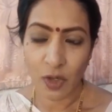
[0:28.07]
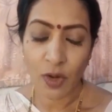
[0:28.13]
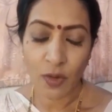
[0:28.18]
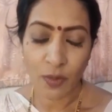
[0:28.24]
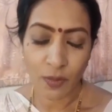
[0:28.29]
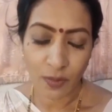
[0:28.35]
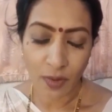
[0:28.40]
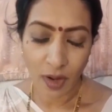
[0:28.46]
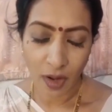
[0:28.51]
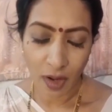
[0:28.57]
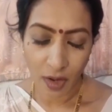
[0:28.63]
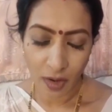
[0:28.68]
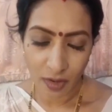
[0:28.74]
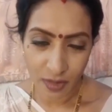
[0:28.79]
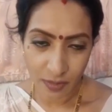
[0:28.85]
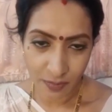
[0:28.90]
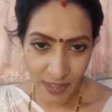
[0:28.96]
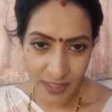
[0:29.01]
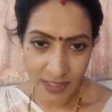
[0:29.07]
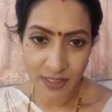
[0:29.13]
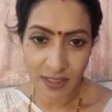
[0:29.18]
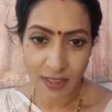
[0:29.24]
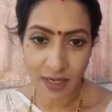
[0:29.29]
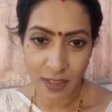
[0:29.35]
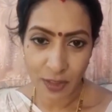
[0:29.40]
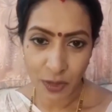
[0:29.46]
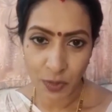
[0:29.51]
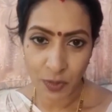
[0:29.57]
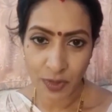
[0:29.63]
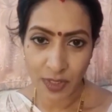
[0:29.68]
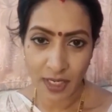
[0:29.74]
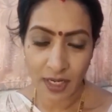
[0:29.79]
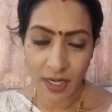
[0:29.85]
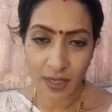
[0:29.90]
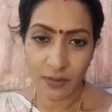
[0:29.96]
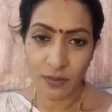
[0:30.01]
ఒక మంచిర్యాల షూట్
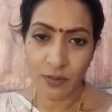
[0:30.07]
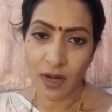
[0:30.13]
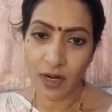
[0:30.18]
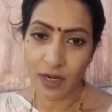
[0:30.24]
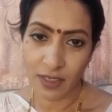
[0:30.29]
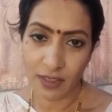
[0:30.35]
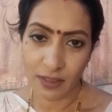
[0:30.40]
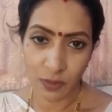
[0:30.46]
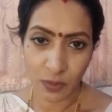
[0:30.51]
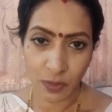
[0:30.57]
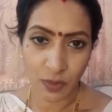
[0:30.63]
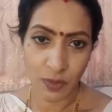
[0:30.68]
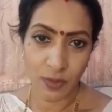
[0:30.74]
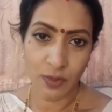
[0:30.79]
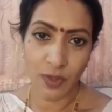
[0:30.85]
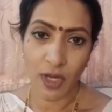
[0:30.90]
వెళ్ళాను అక్కడ ఏదో